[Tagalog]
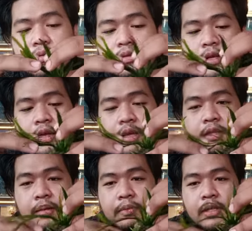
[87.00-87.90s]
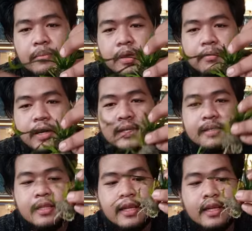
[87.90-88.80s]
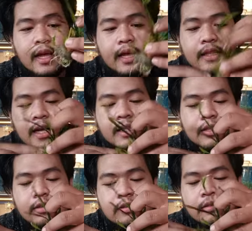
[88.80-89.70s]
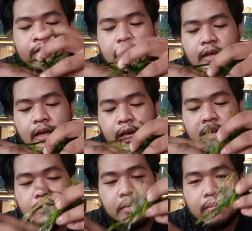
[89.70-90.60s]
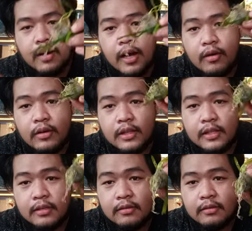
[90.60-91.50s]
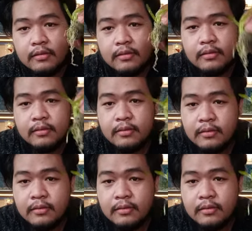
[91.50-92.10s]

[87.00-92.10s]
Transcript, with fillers: to sa tabi-tabi. Balisteria ata ito. Ayun, no, oh, may mga ugat na. No. Oh